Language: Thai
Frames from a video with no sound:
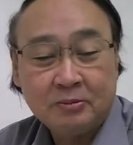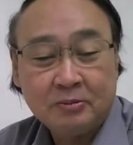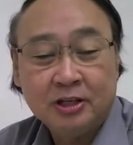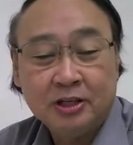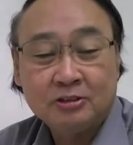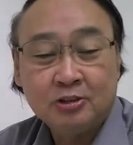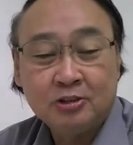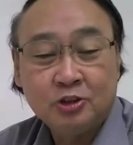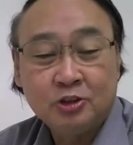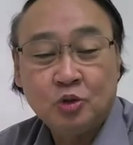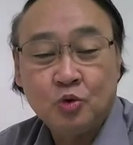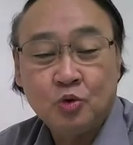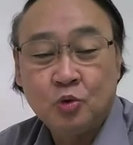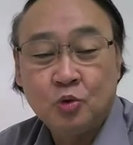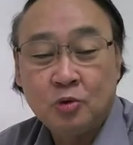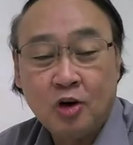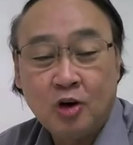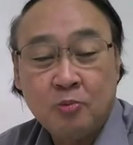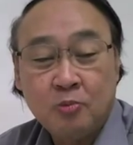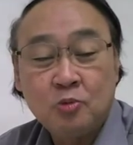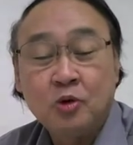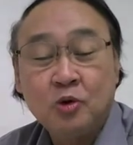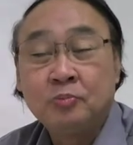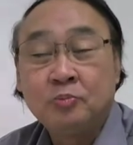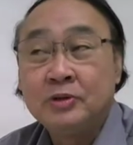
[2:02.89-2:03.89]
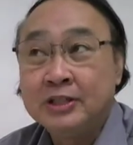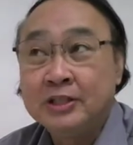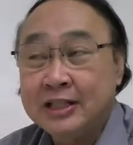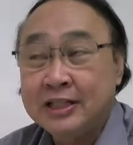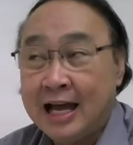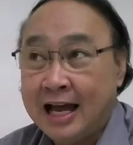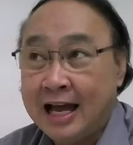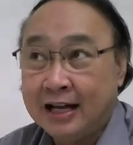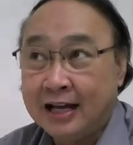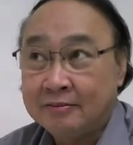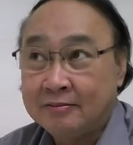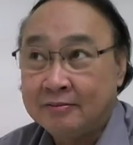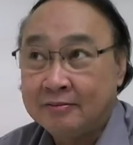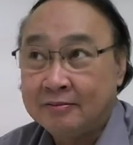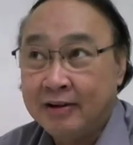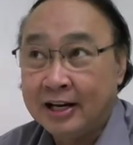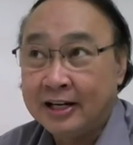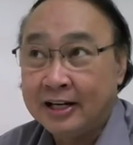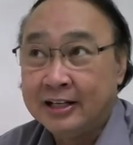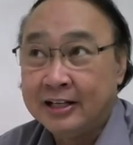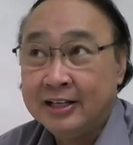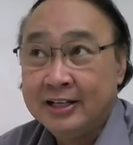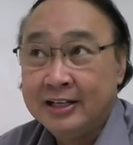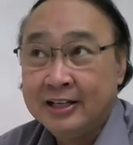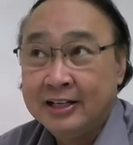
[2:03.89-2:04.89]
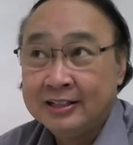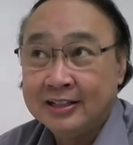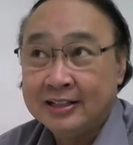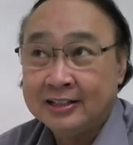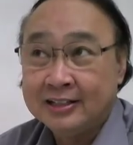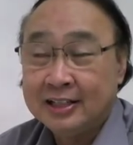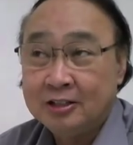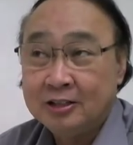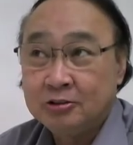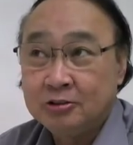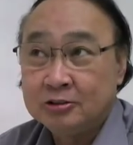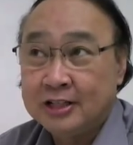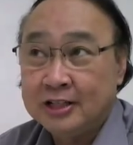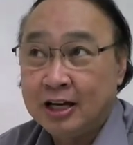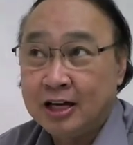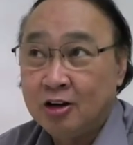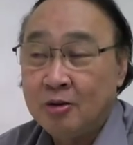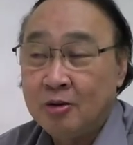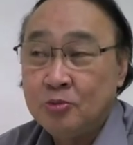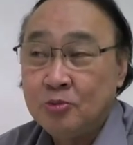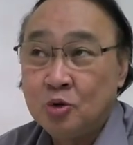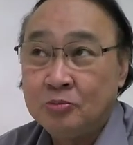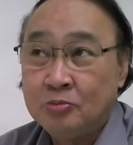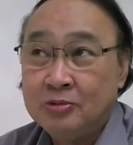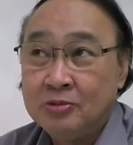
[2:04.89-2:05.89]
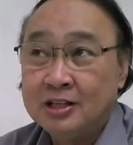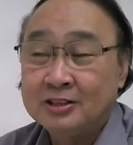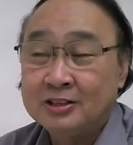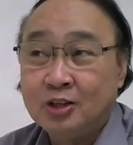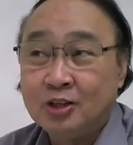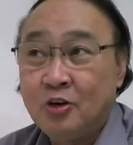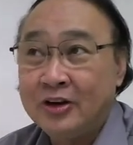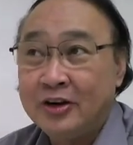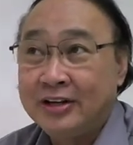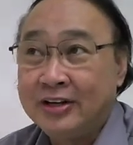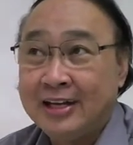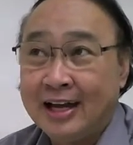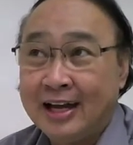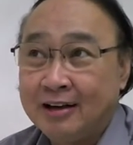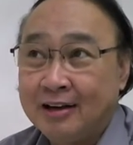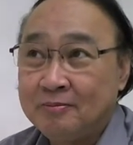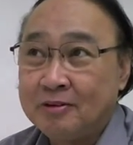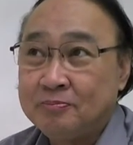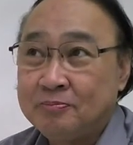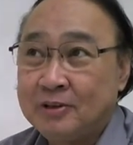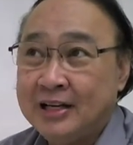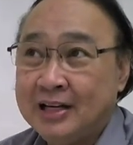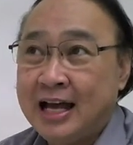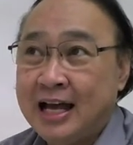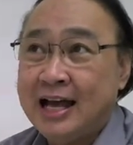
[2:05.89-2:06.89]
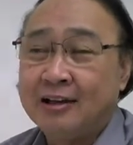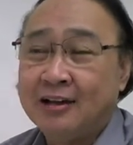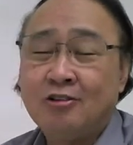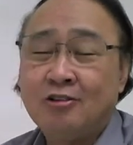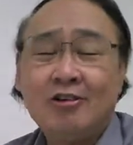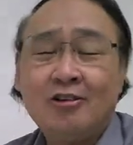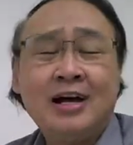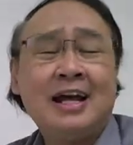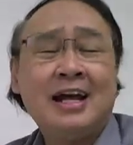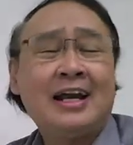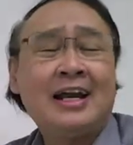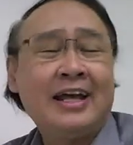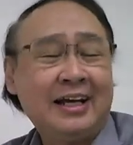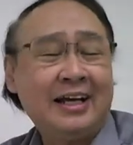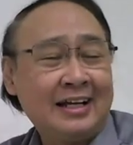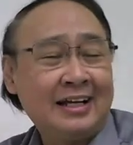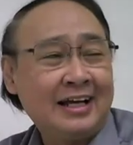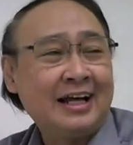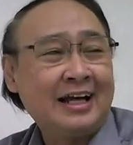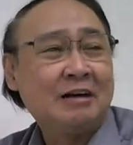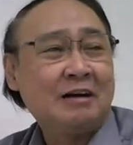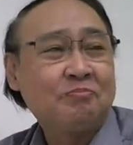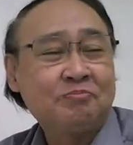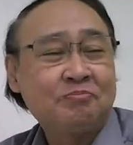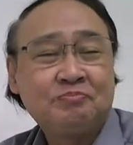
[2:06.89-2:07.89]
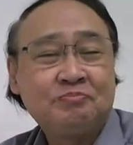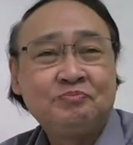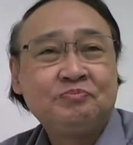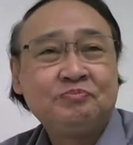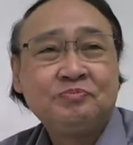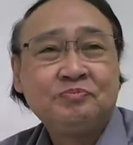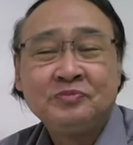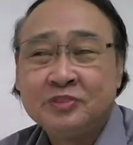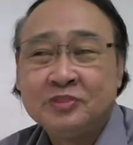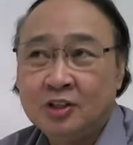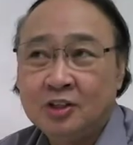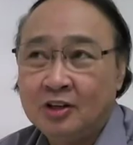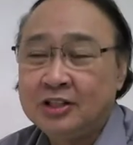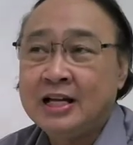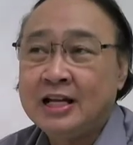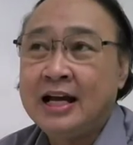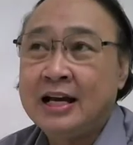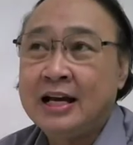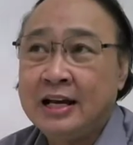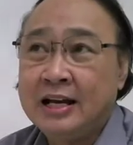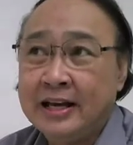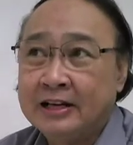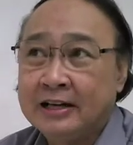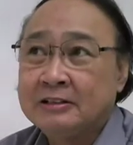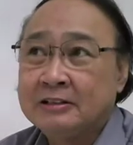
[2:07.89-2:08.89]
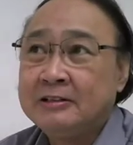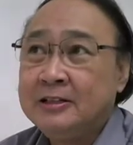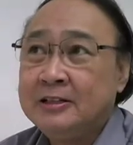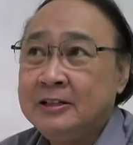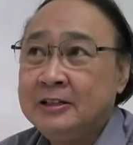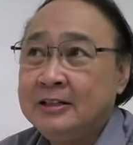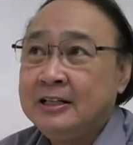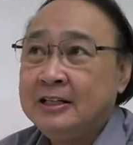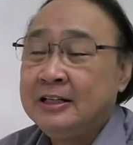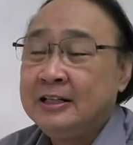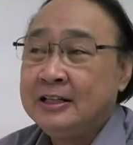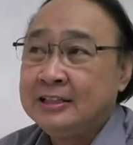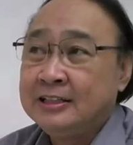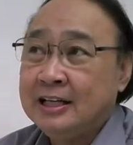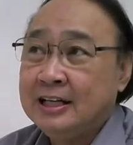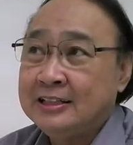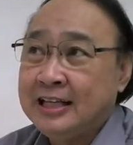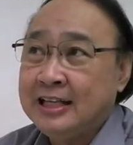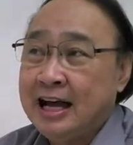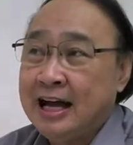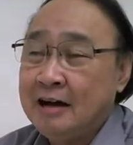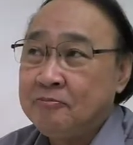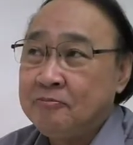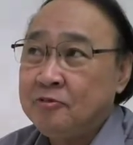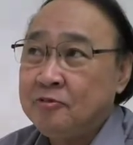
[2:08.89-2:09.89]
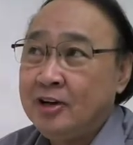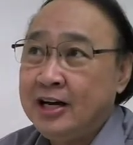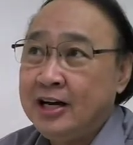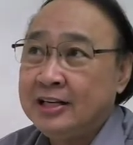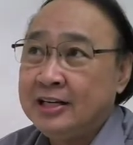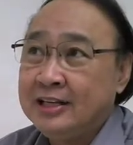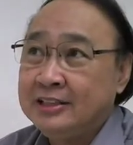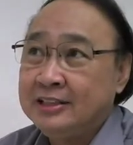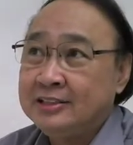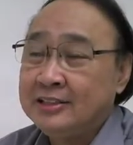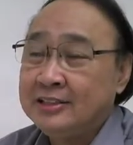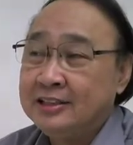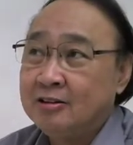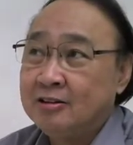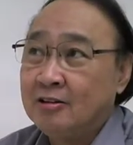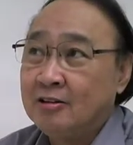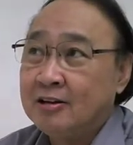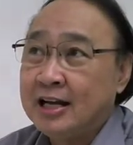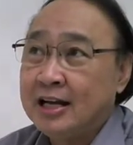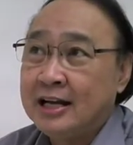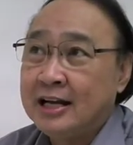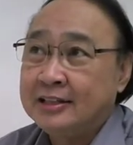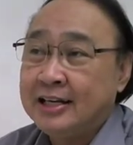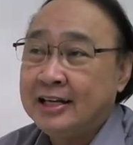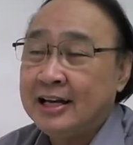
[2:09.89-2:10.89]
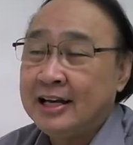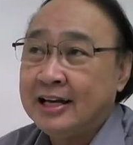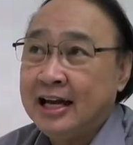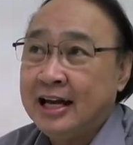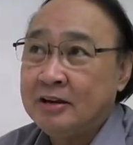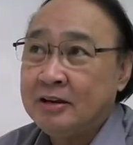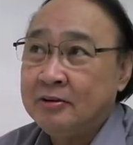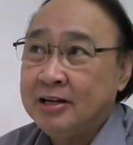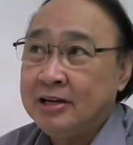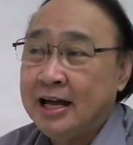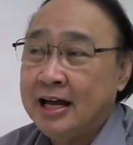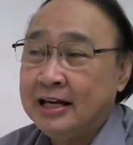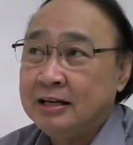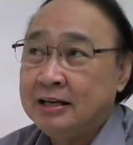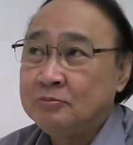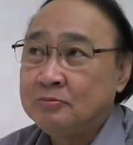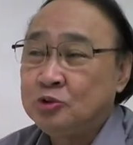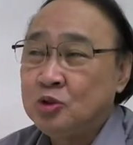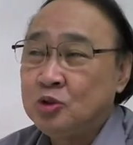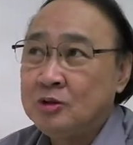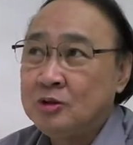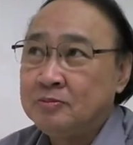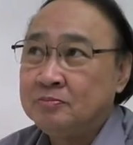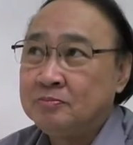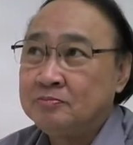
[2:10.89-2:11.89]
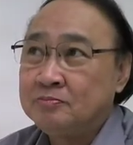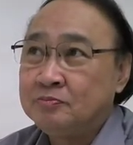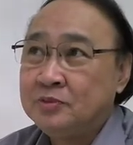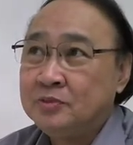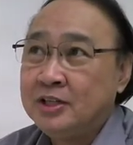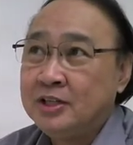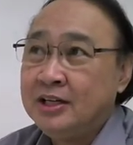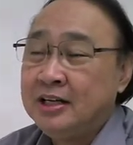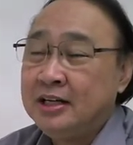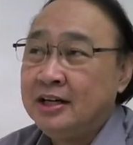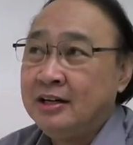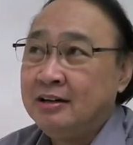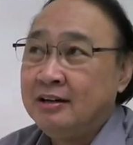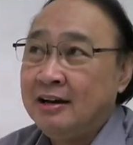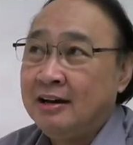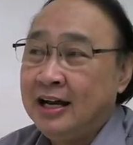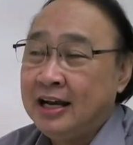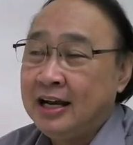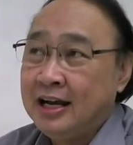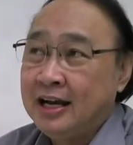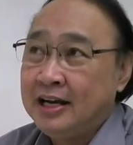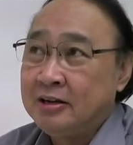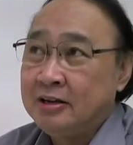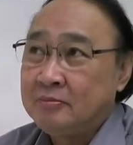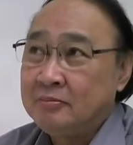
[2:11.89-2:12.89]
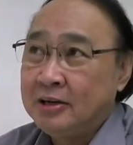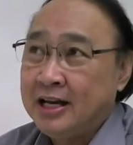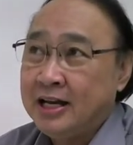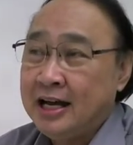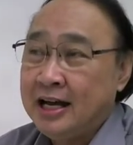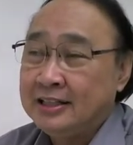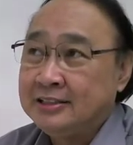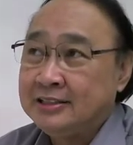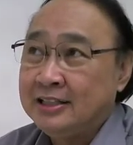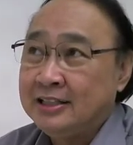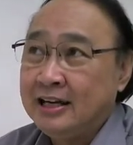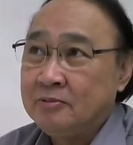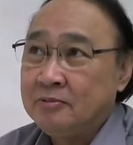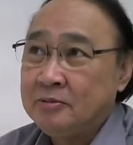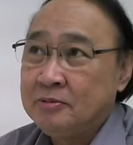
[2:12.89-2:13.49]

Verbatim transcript: ข้อมูลพื้นฐานมันปกติมันต้องดูข้อมูลพื้นฐานมัน แต่ถ้าดูจากข้อมูลเบื้องต้นเนี่ยมันเป็นอ่างค่อนข้างเล็กนะครับค่อนข้างเล็กถ้าถามว่าในเชิงของการแก้ไขปัญหาน้ำท่วม